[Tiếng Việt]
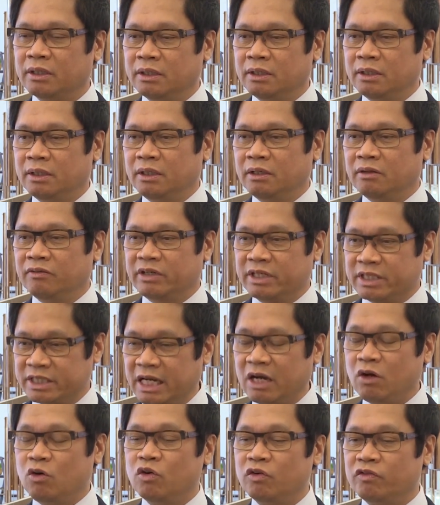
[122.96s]
tiêu chuẩn
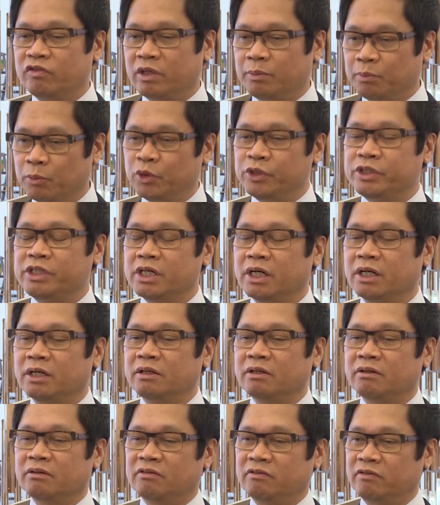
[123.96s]
về xã hội, về
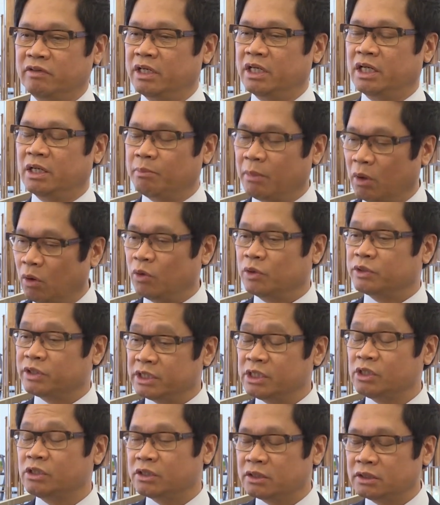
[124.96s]
môi trường, về
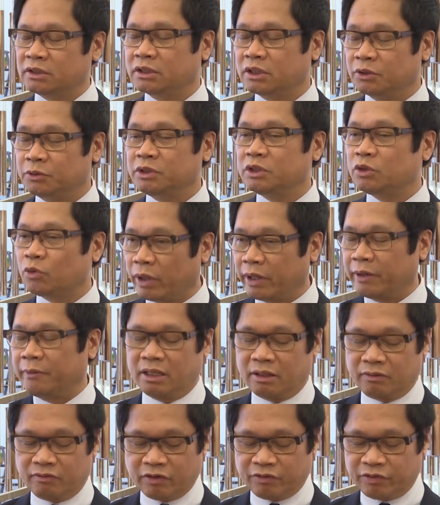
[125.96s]
bảo hộ sở hữu
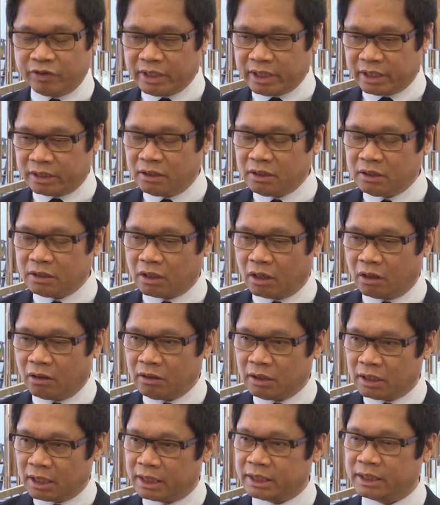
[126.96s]
trí tuệ. Về phía nhà
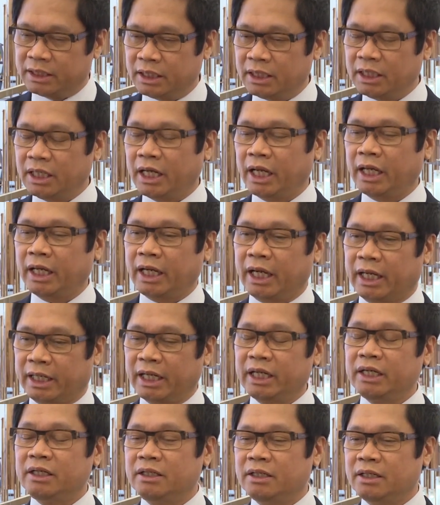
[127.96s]
nước đó là những
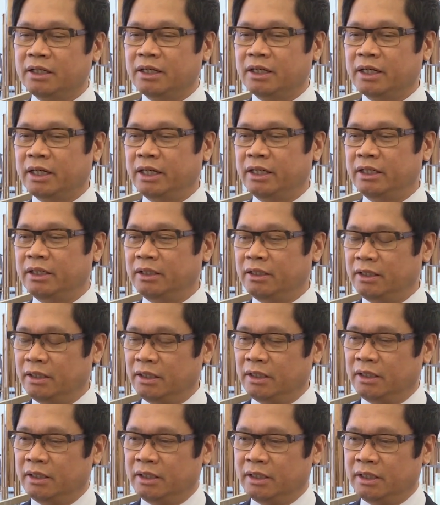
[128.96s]
cái cải cách
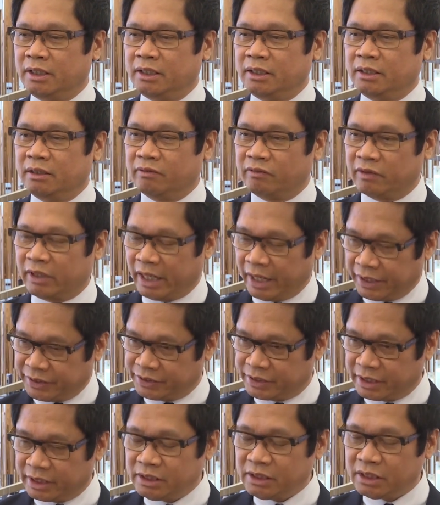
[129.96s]
cái
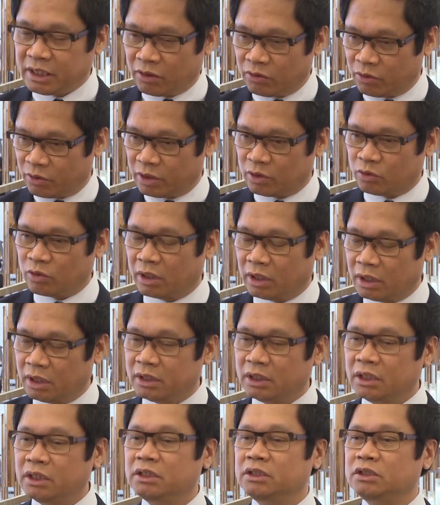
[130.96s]
về hành chính tạo điều kiện
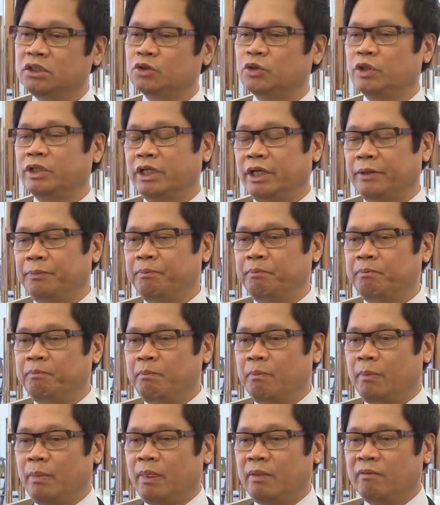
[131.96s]
thuận lợi hơn cho doanh
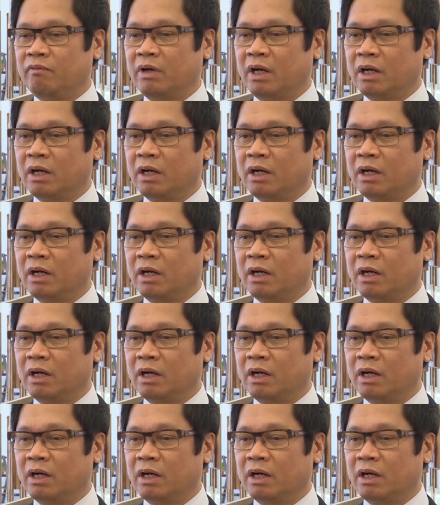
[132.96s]
nghiệp